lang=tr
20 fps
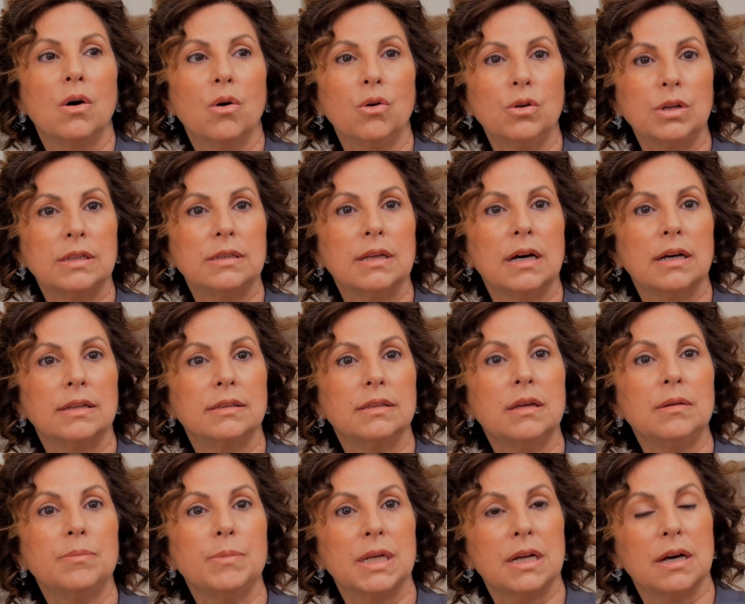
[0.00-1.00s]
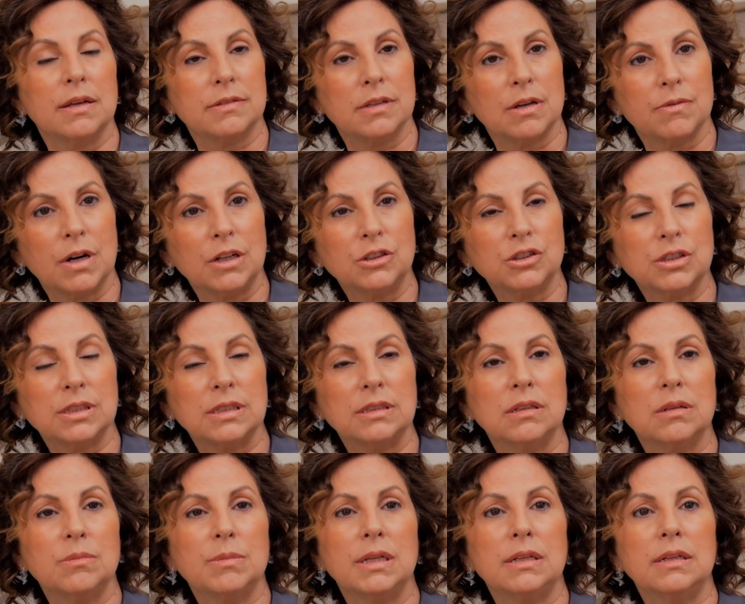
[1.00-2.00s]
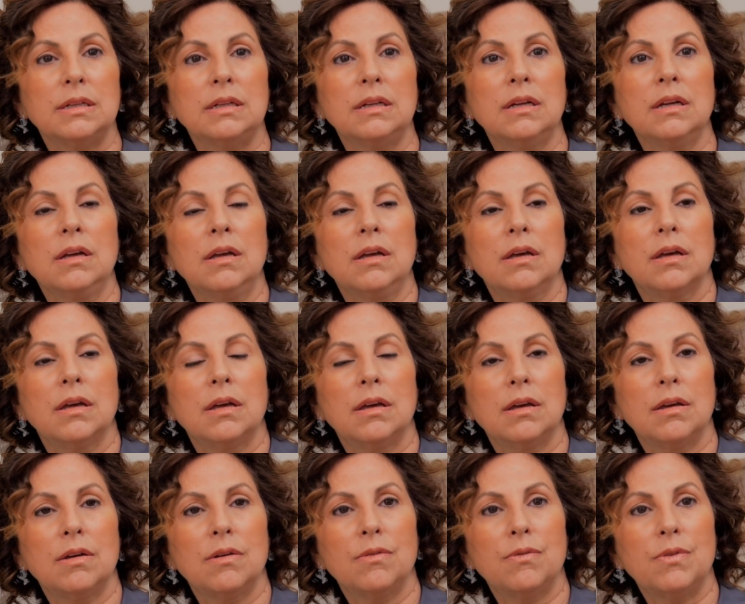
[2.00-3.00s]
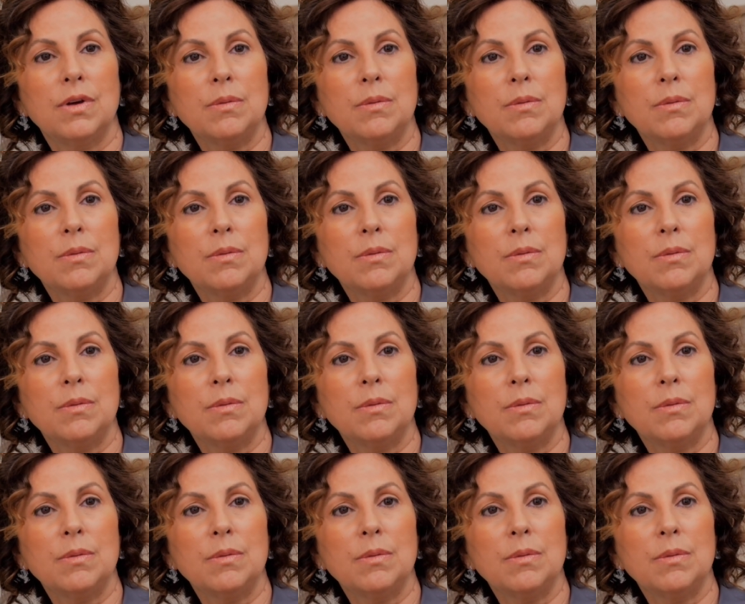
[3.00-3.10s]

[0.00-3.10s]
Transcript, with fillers: O nedenle biraz yavaş gidilmeli e,